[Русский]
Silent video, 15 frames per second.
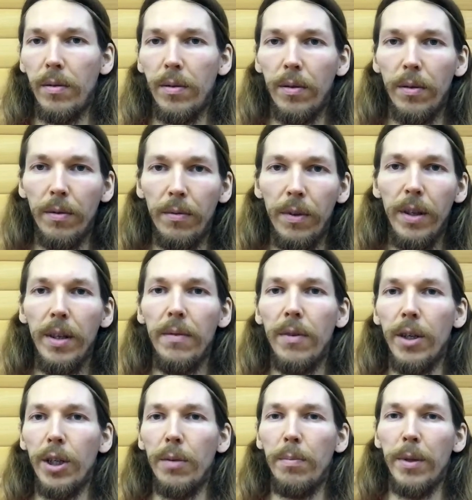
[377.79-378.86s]
вы,
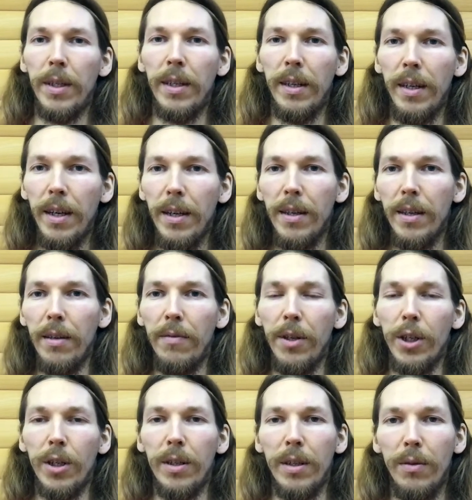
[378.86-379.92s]
ваше поселение,
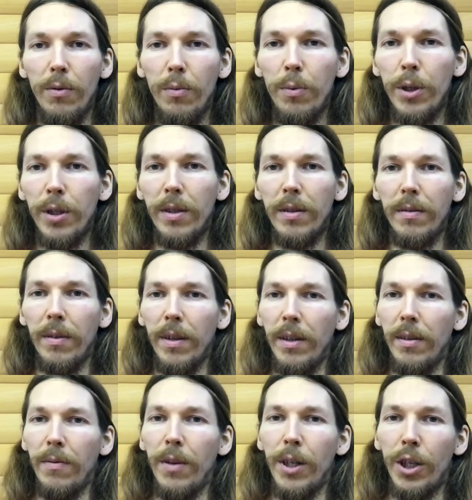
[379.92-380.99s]
ваше
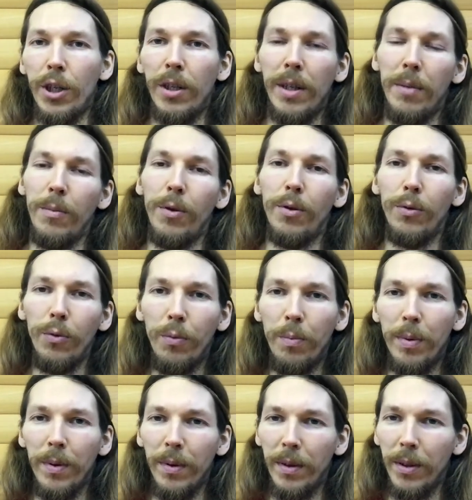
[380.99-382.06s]
сообщество, ваш там клуб
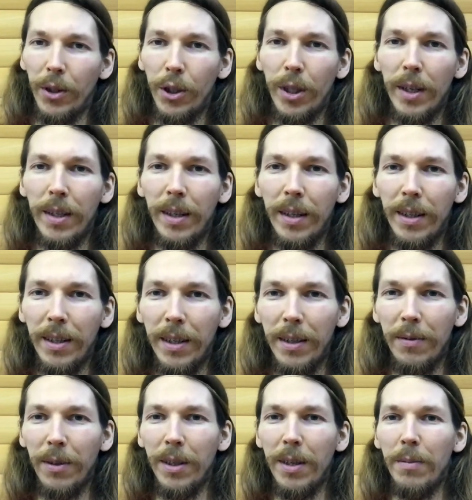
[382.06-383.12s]
э, читателей книг
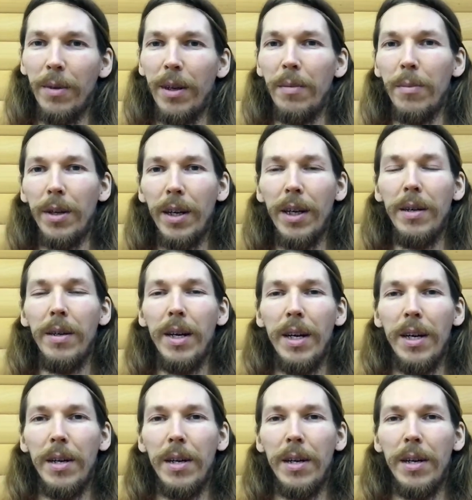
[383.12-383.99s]
Владимира Мигре –